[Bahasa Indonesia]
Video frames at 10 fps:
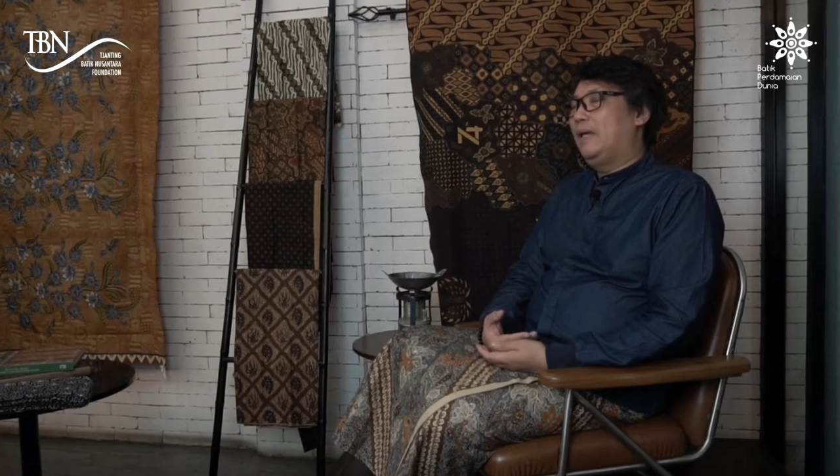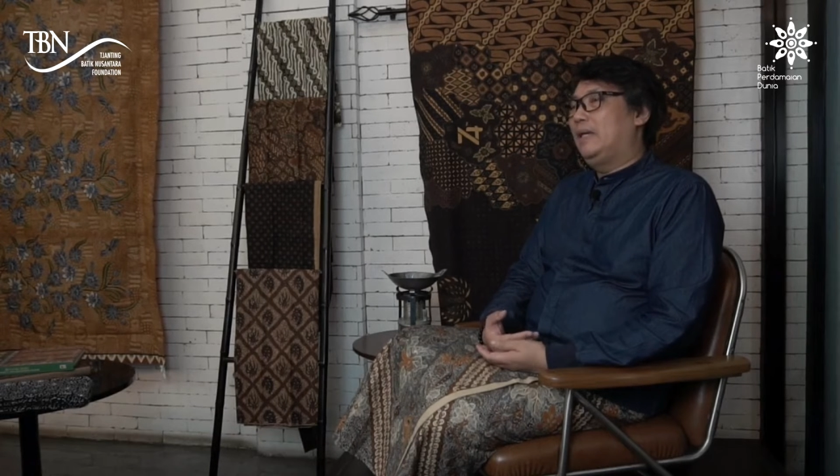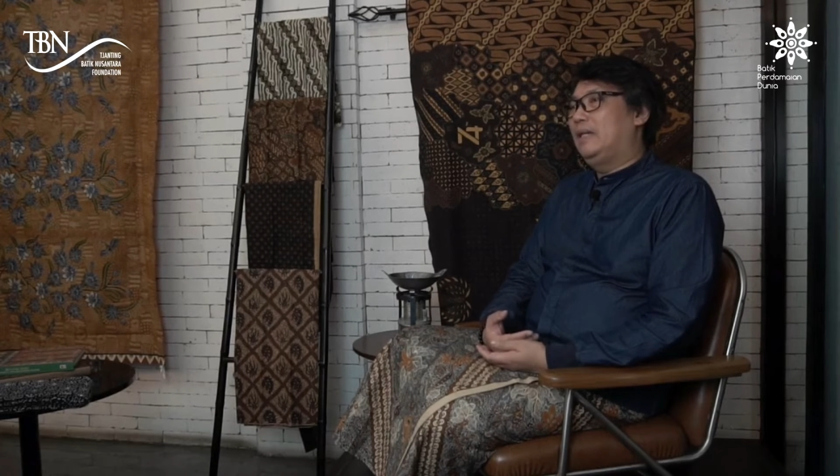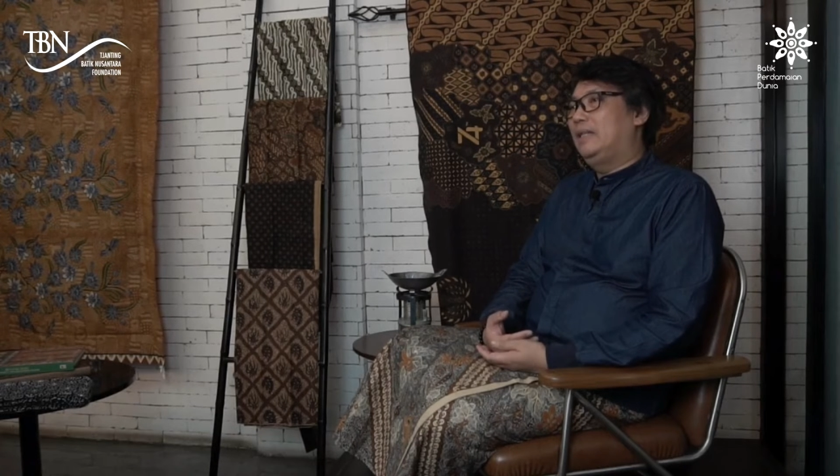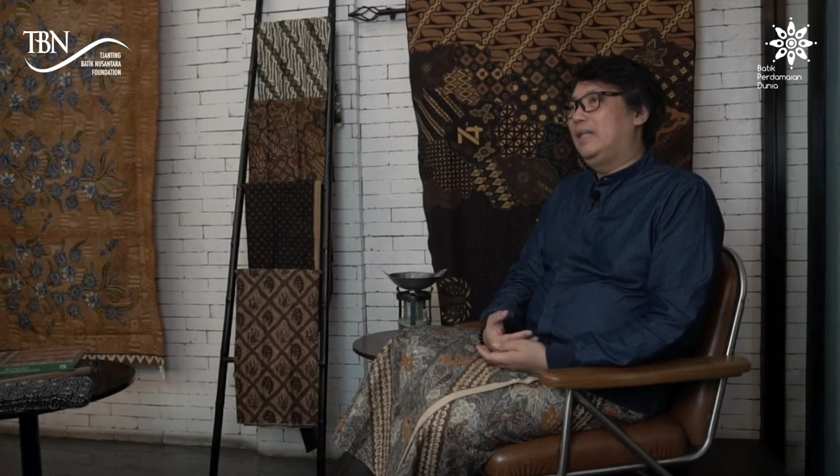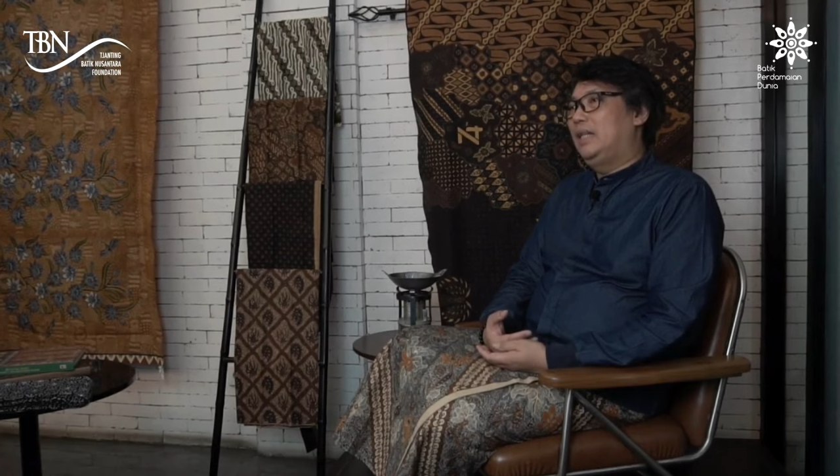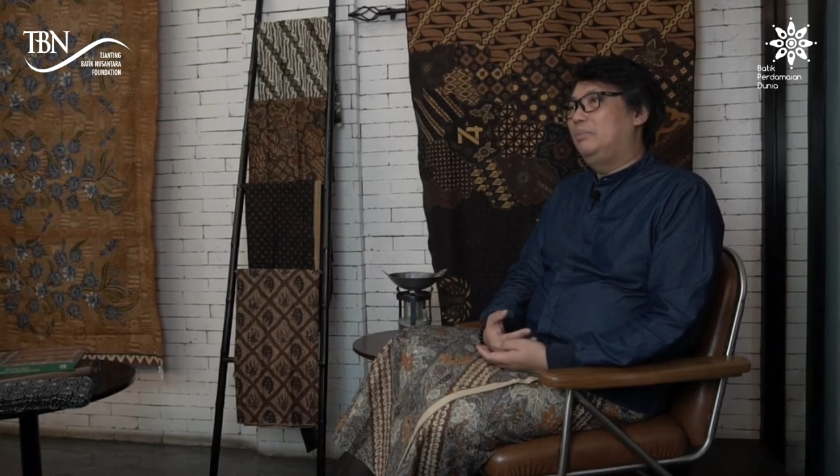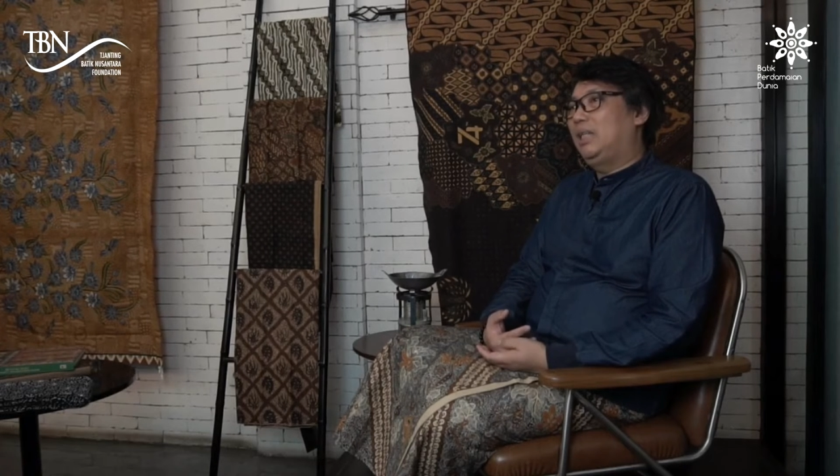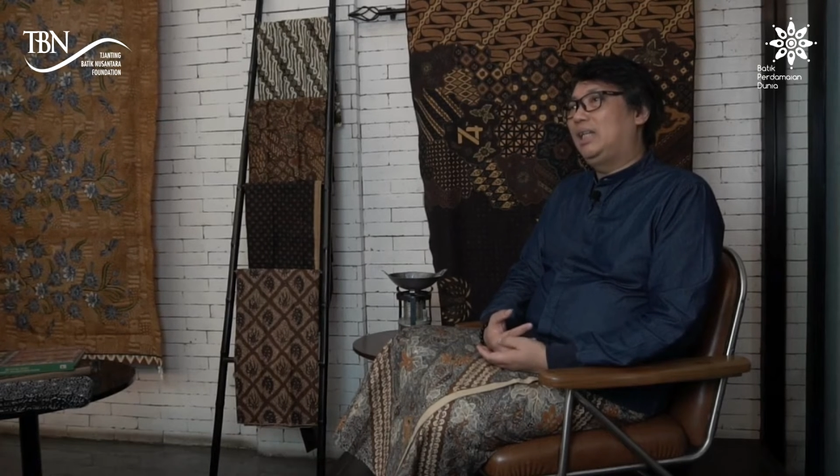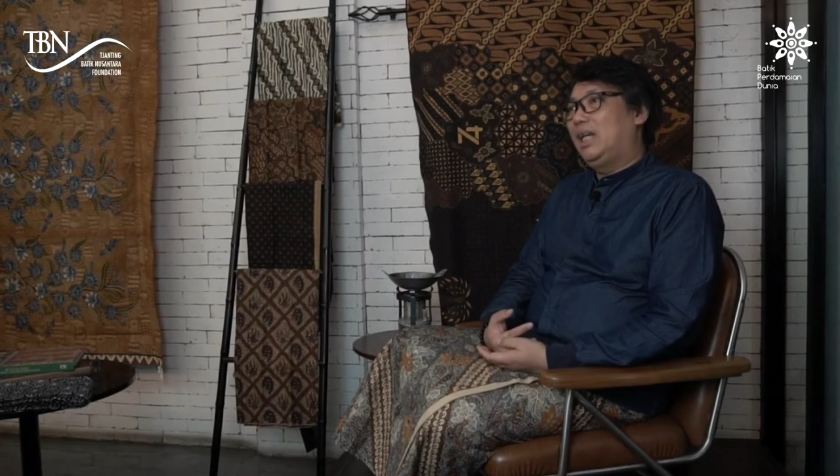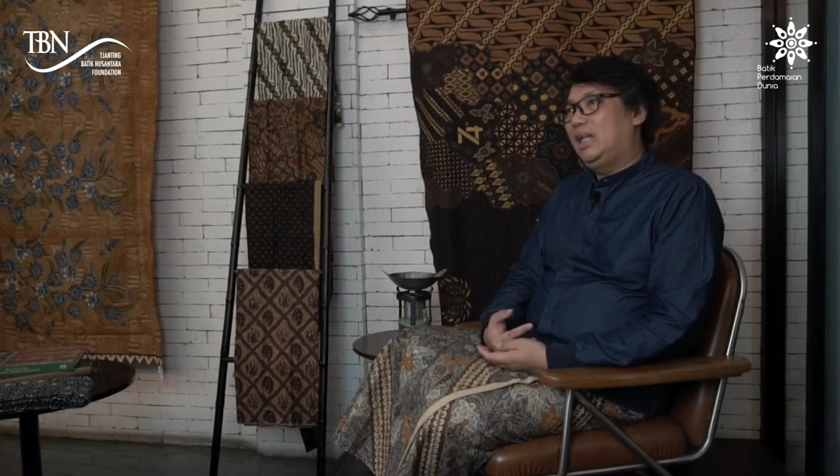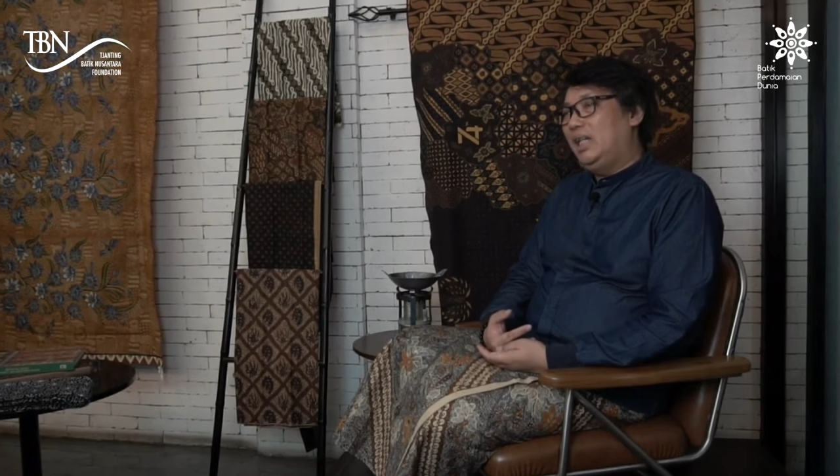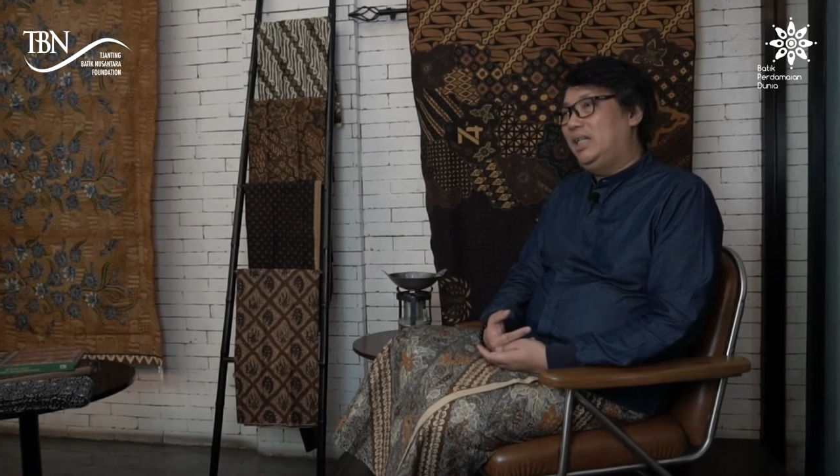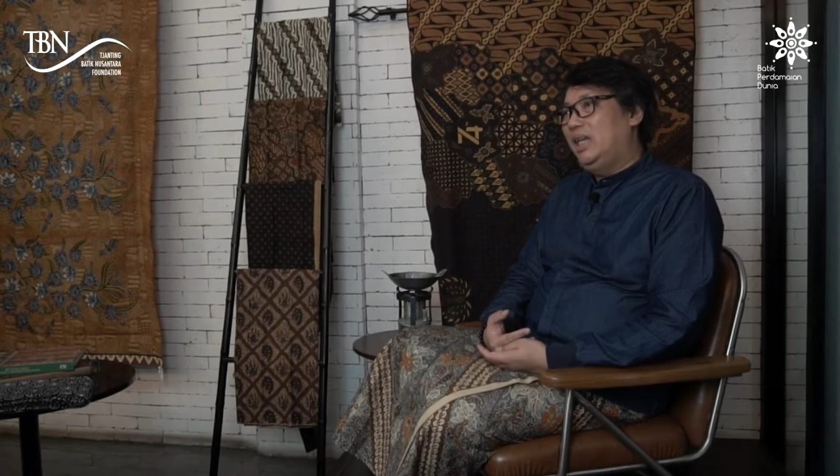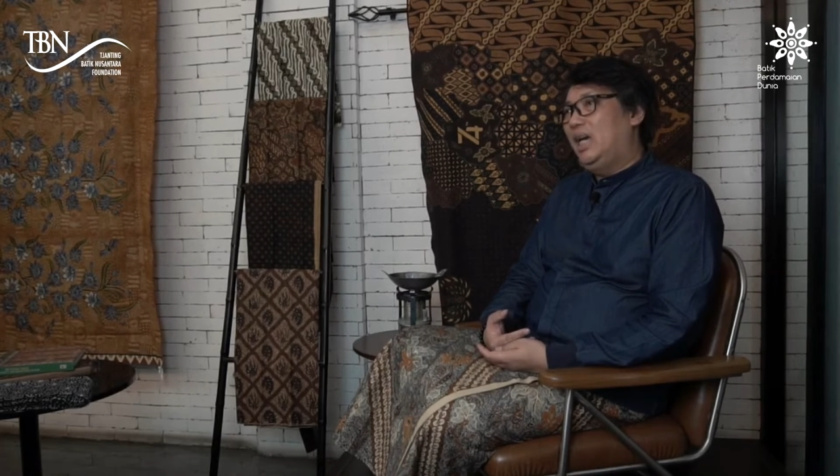Eh, dalam
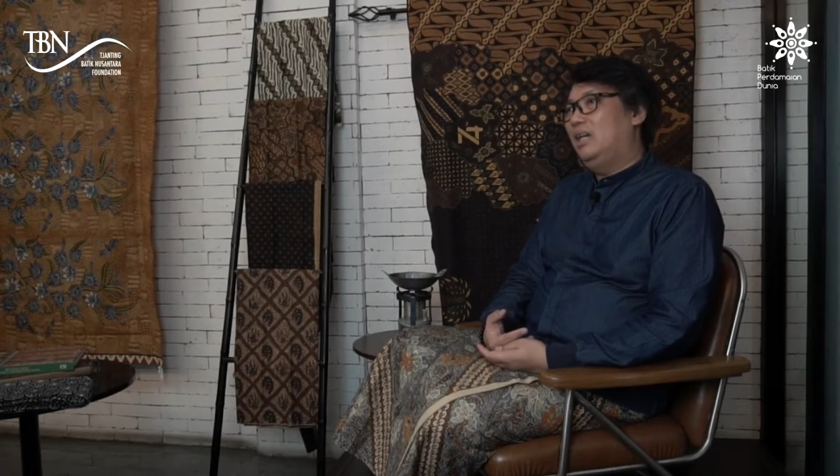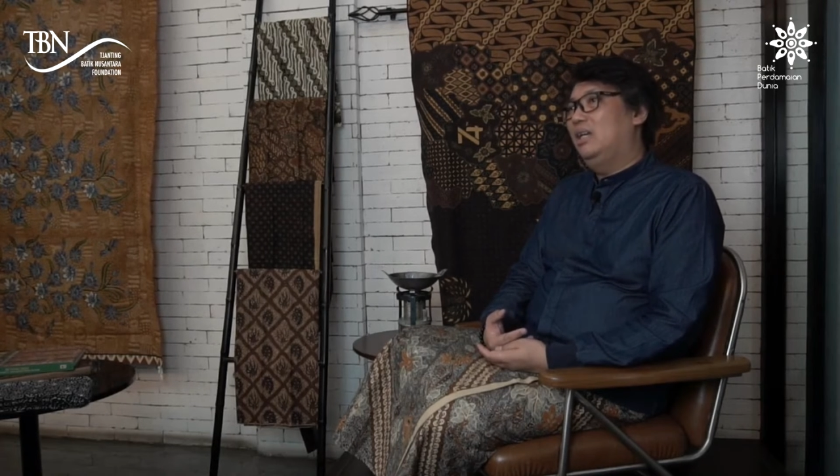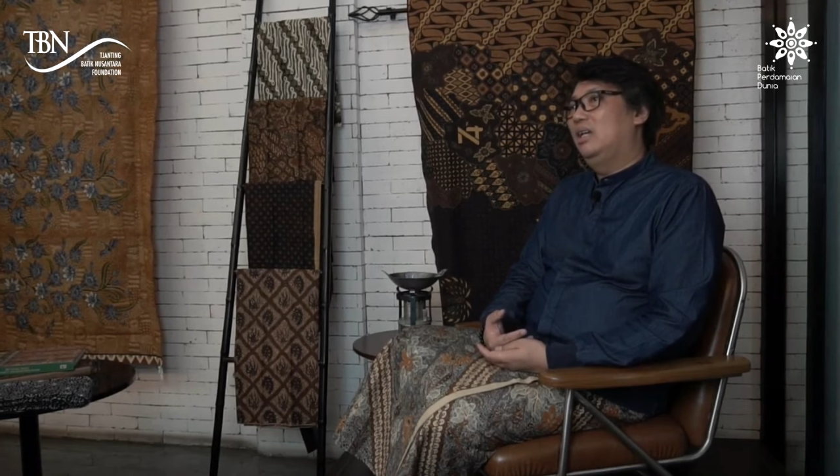tatanan yang